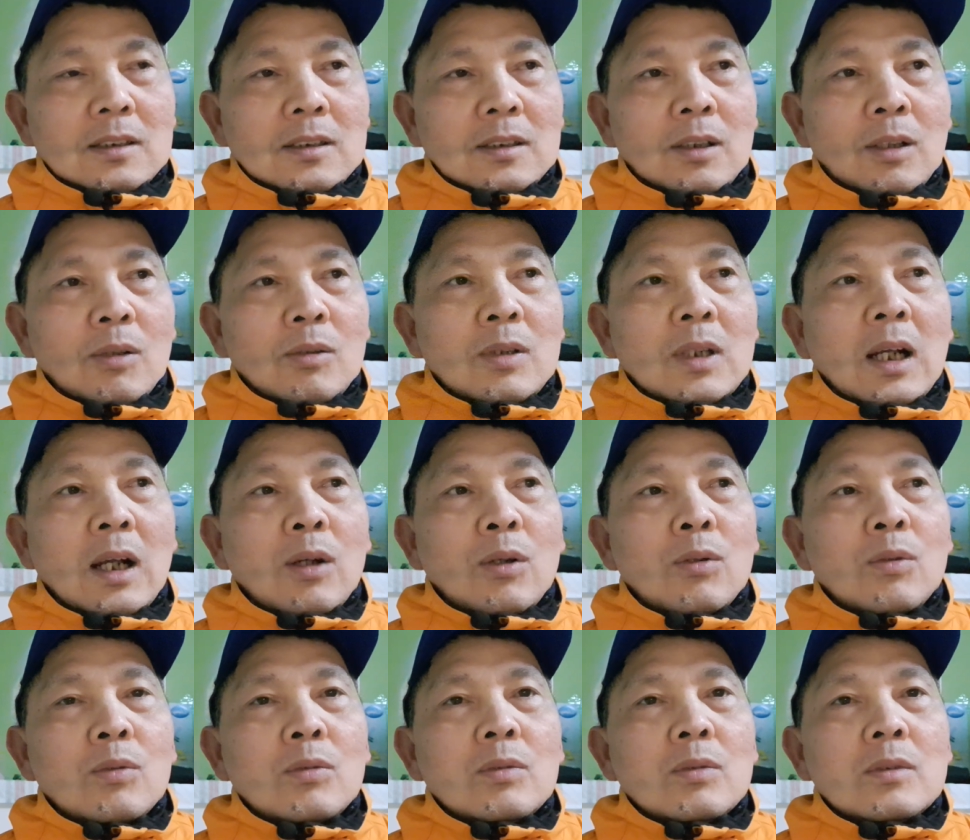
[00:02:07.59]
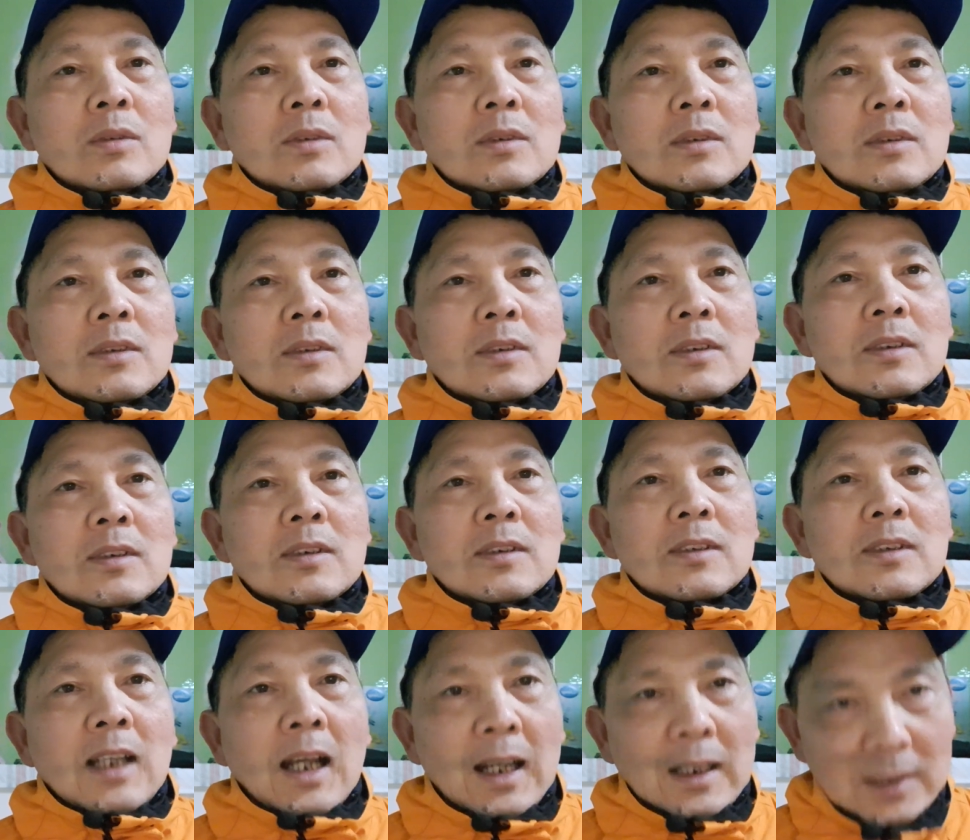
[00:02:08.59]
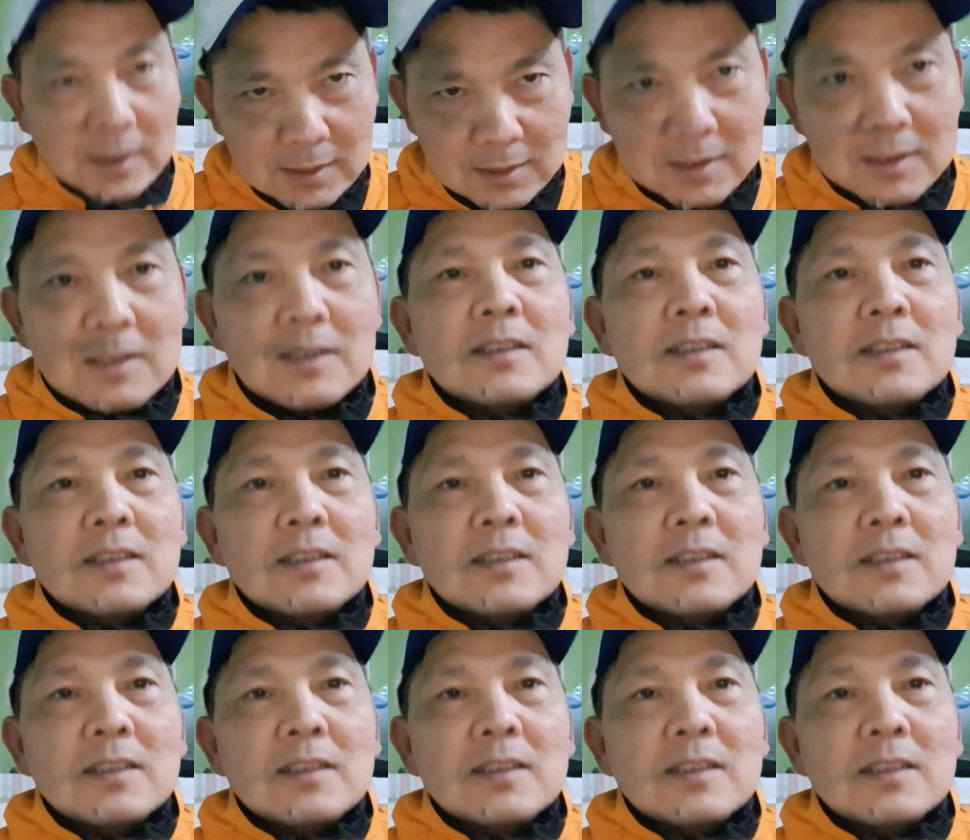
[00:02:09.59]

hộ khẩu tại Đức.